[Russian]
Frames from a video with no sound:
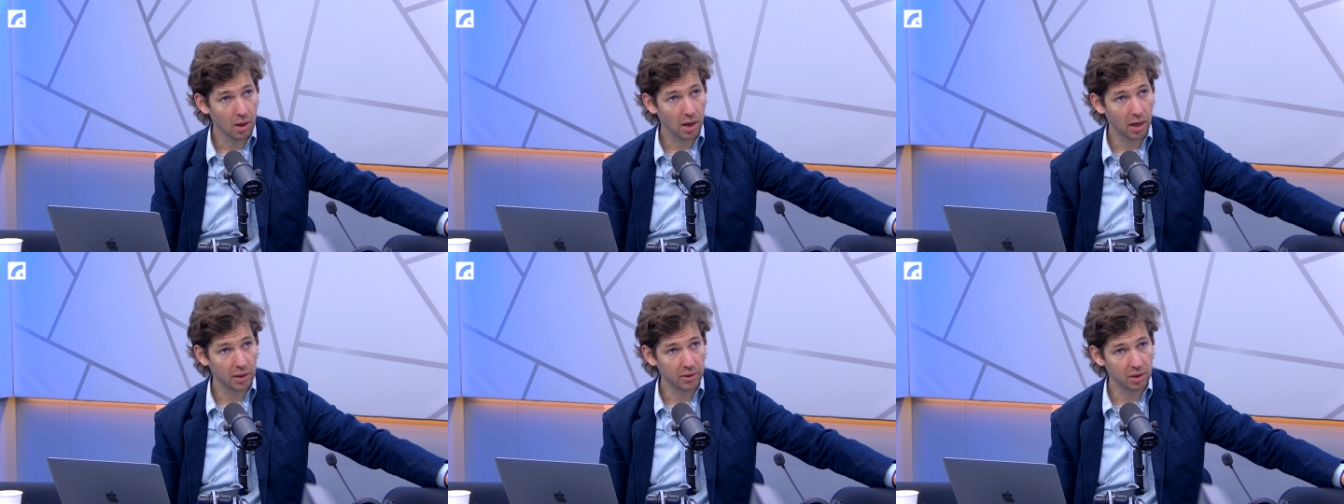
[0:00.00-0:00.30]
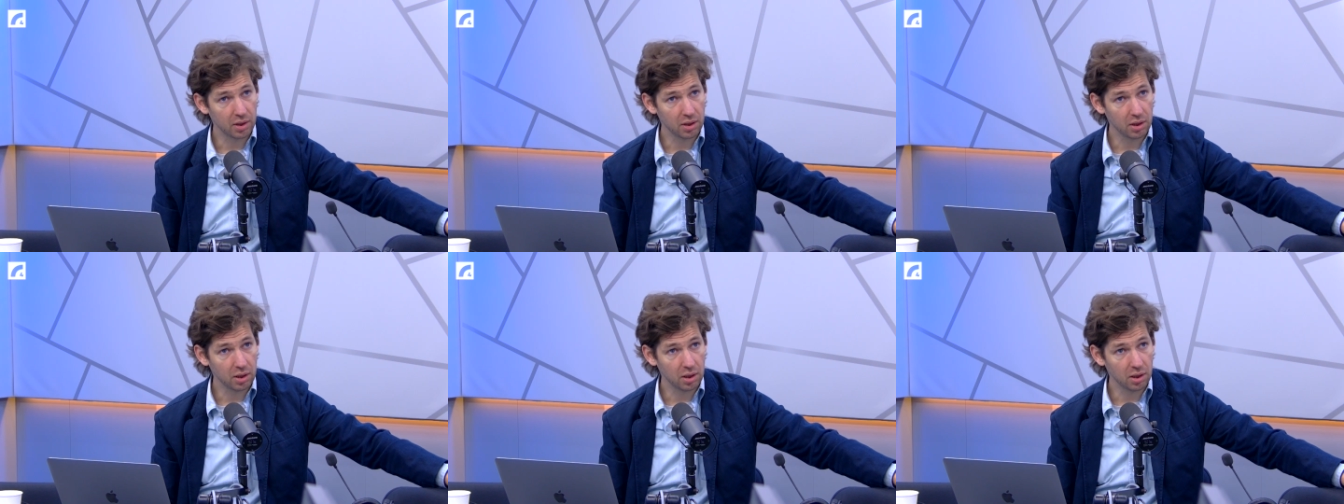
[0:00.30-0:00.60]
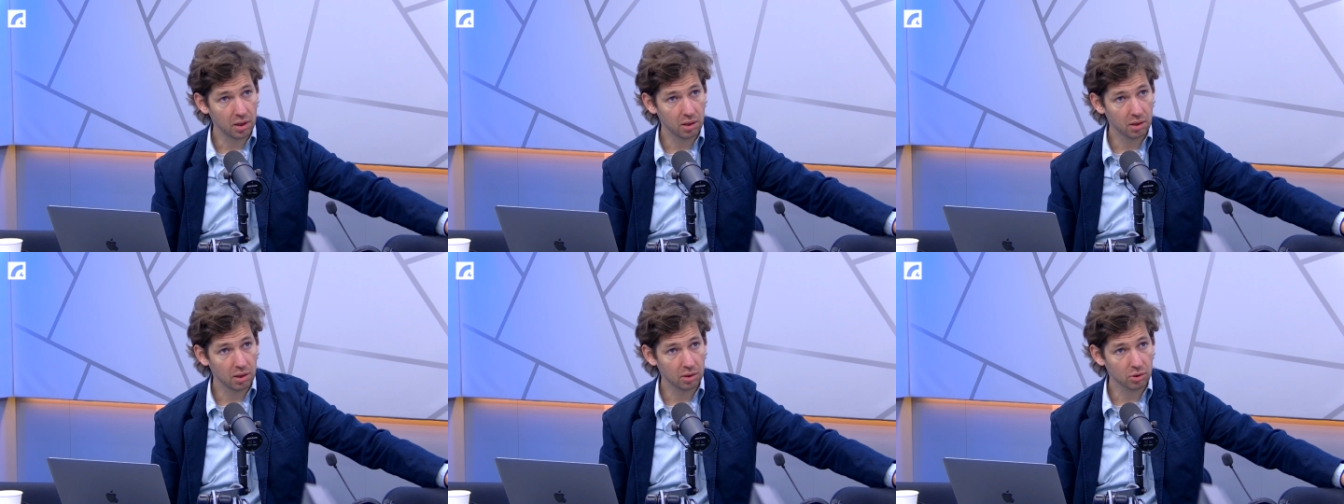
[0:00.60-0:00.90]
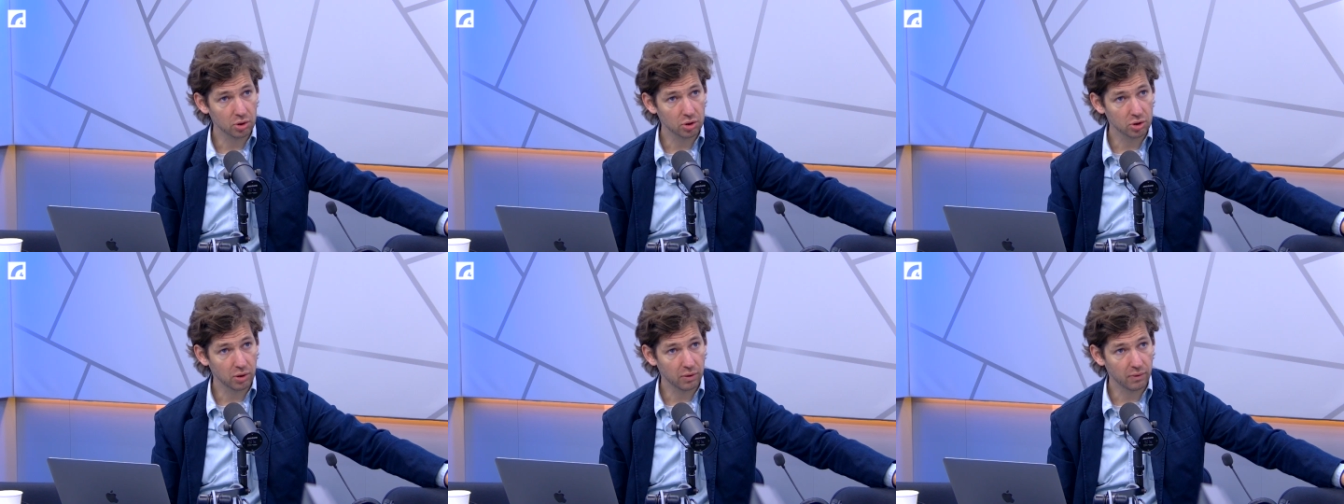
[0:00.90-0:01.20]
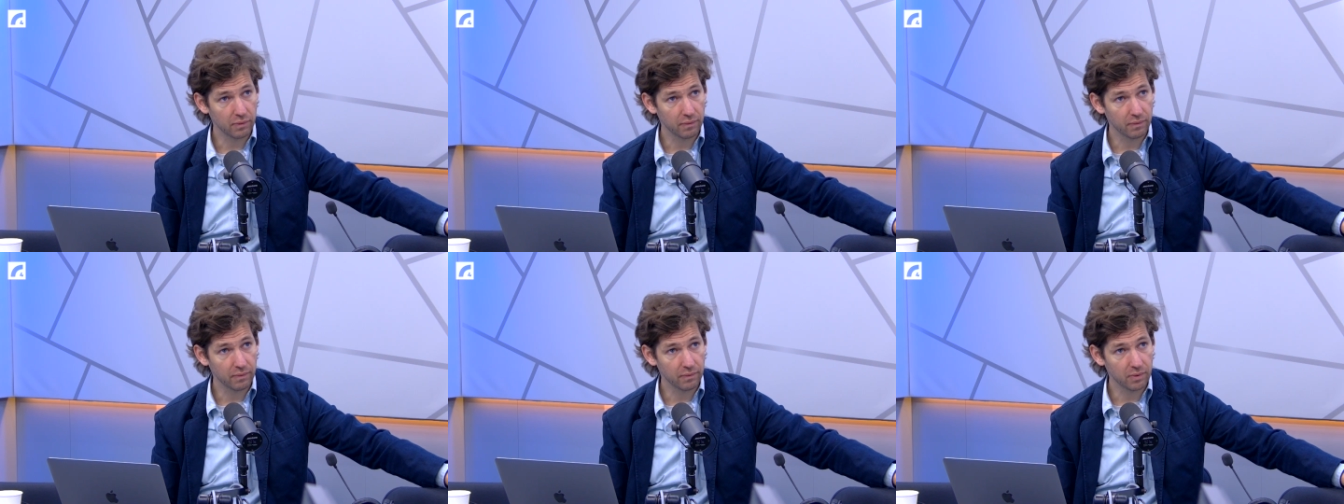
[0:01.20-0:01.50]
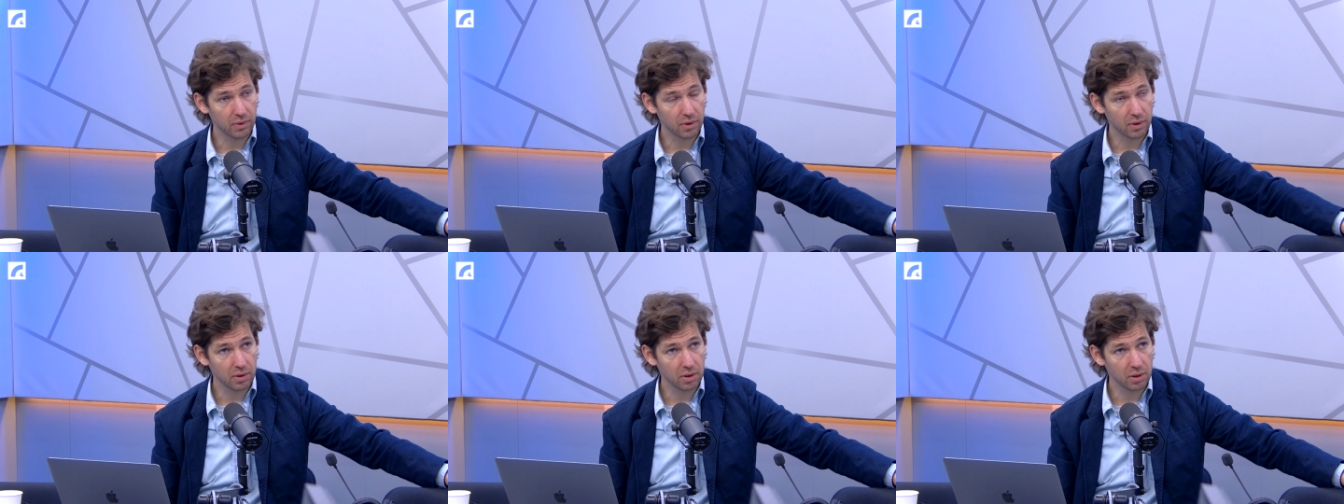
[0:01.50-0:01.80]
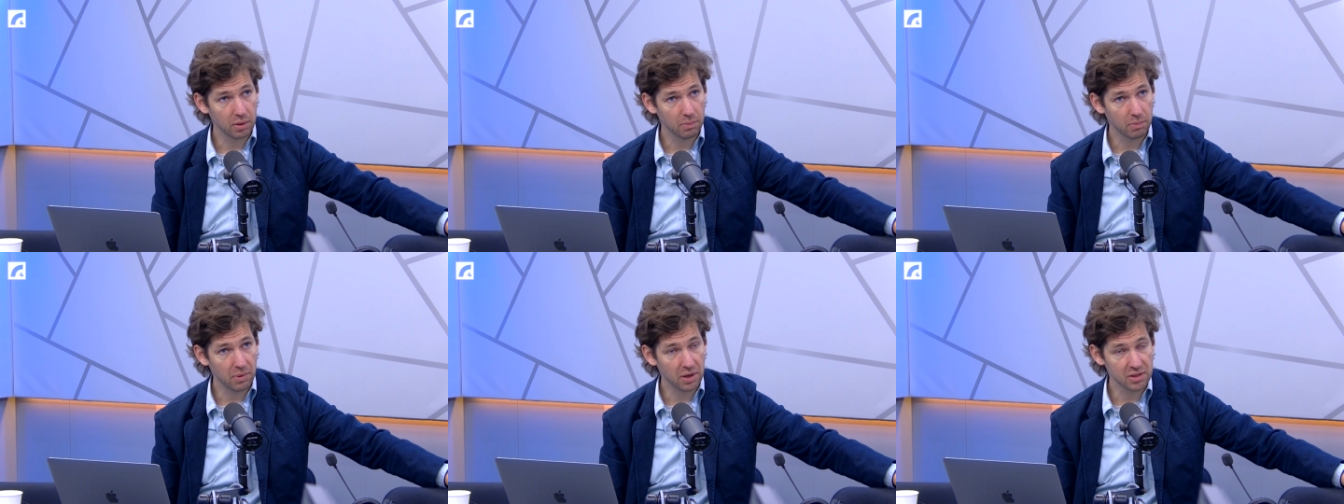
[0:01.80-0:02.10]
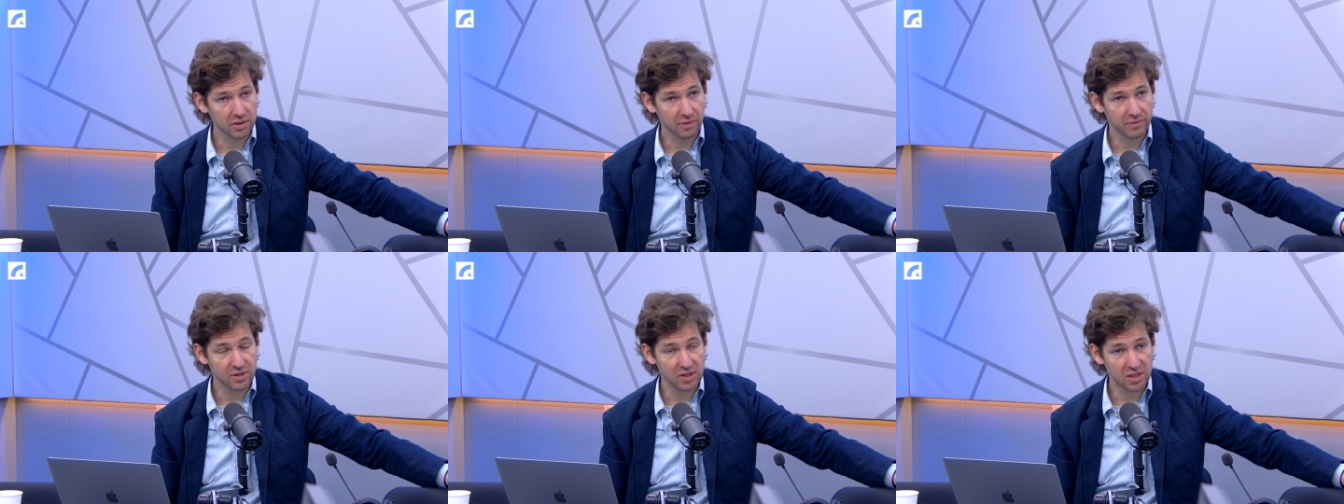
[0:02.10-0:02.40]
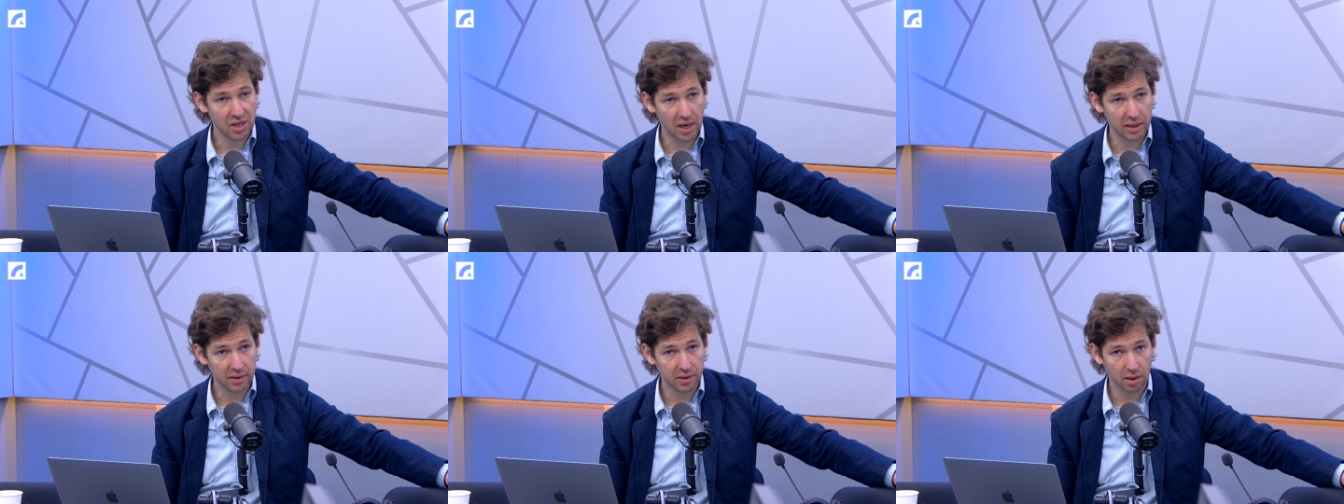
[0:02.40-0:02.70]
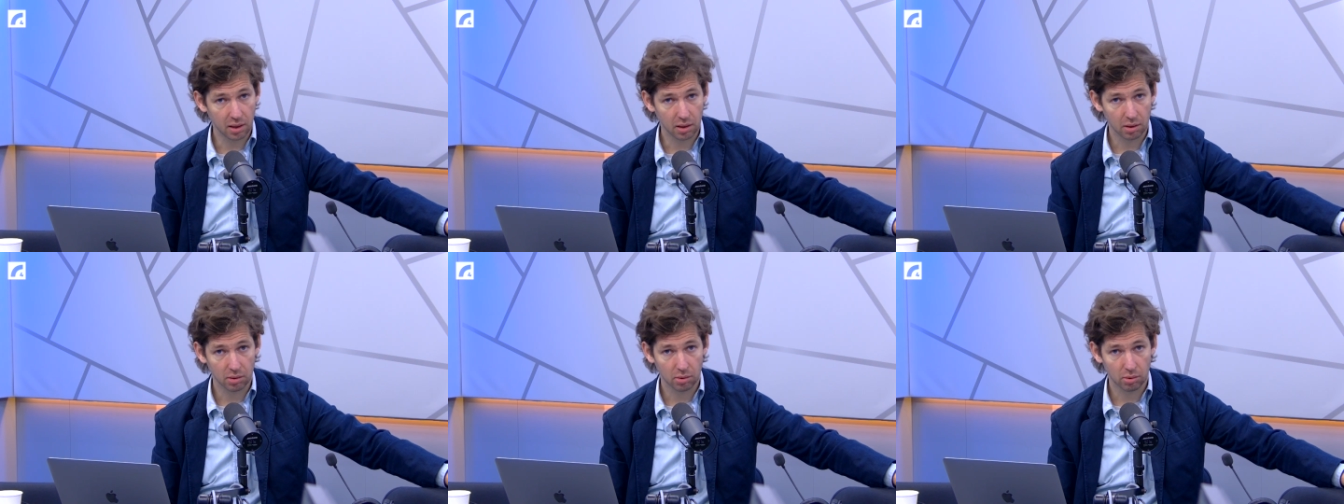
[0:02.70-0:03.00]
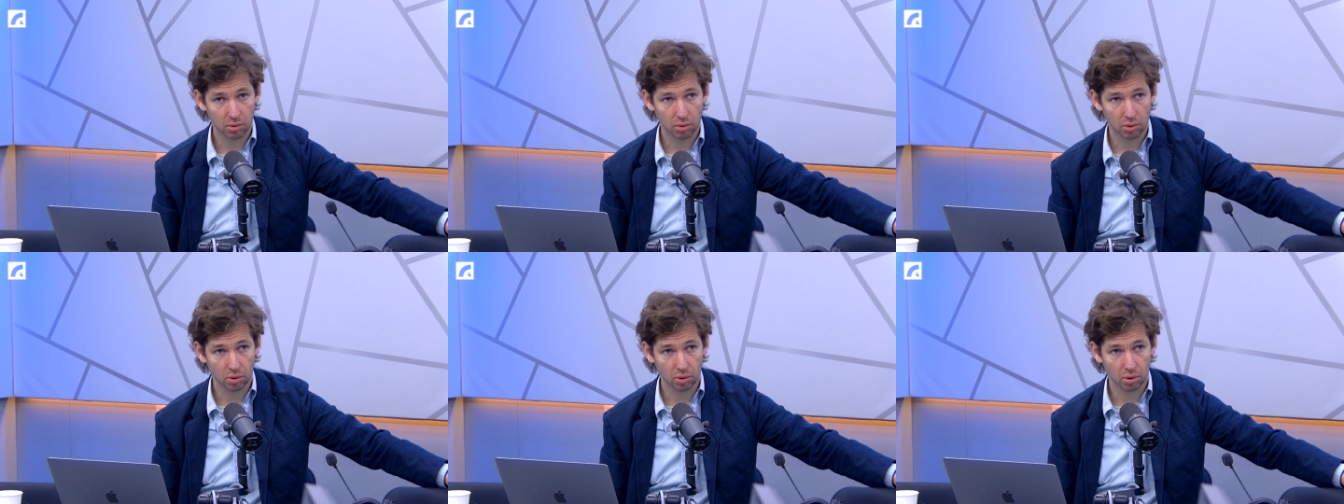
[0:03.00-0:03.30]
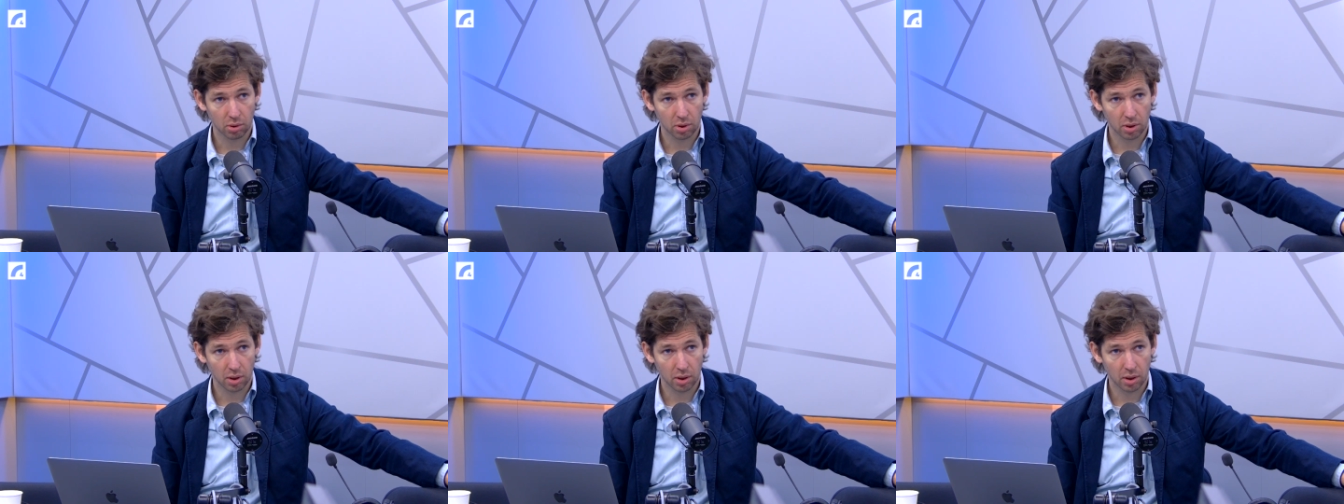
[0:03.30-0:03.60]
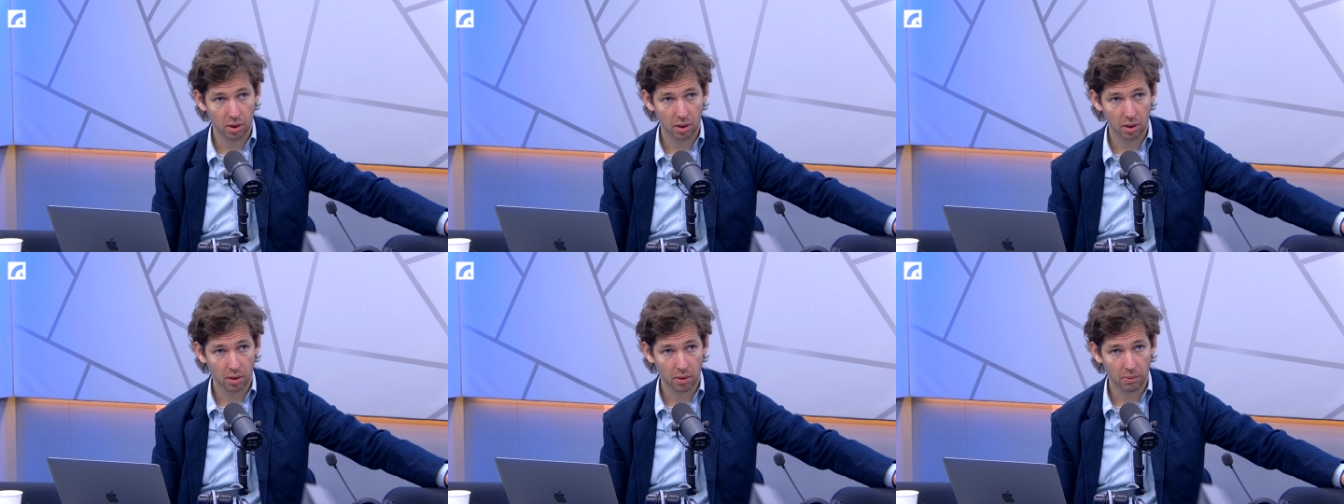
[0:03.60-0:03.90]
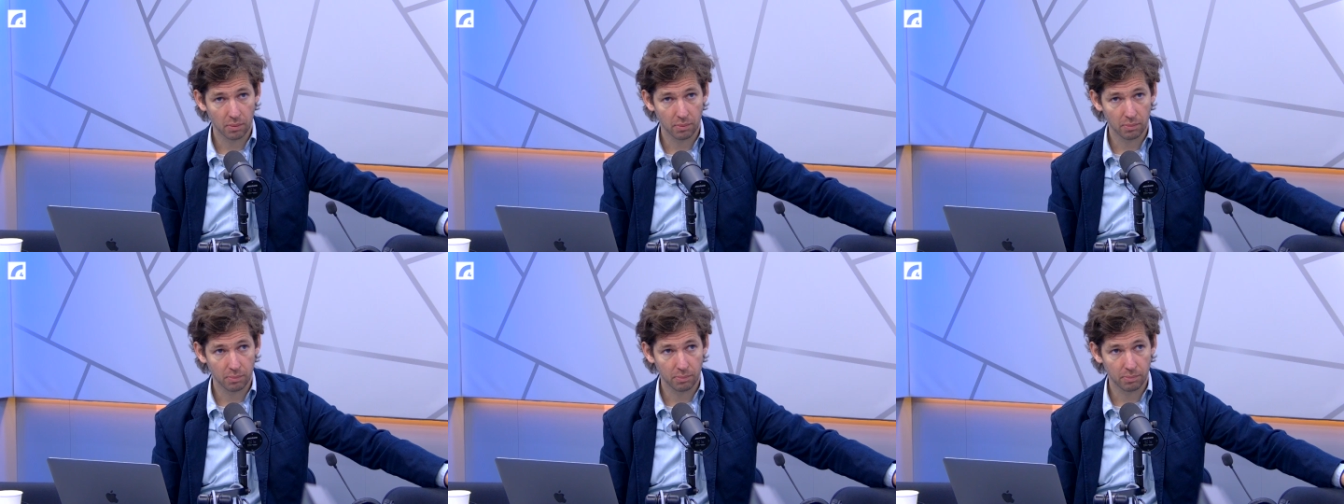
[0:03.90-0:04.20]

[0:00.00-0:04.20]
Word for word: это не, не то, что э, не место в центре, но э,